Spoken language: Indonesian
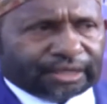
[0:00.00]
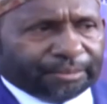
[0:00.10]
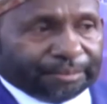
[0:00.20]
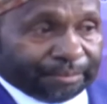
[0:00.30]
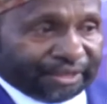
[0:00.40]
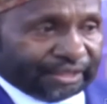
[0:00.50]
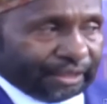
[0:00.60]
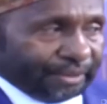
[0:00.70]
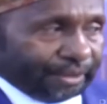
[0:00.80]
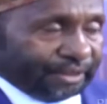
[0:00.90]
kami
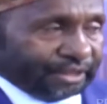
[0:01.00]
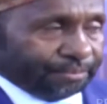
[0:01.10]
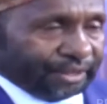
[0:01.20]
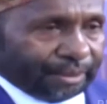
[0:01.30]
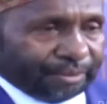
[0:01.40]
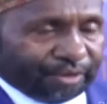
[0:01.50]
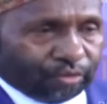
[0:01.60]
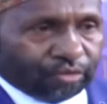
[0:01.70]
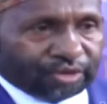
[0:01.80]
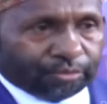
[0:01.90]
pemerintah pada prinsipnya kami
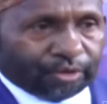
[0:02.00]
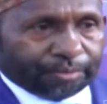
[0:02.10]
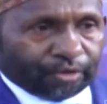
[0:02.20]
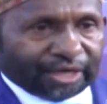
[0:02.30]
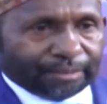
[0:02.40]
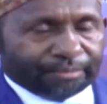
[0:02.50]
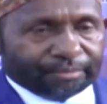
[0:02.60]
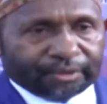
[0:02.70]
mendukung semua program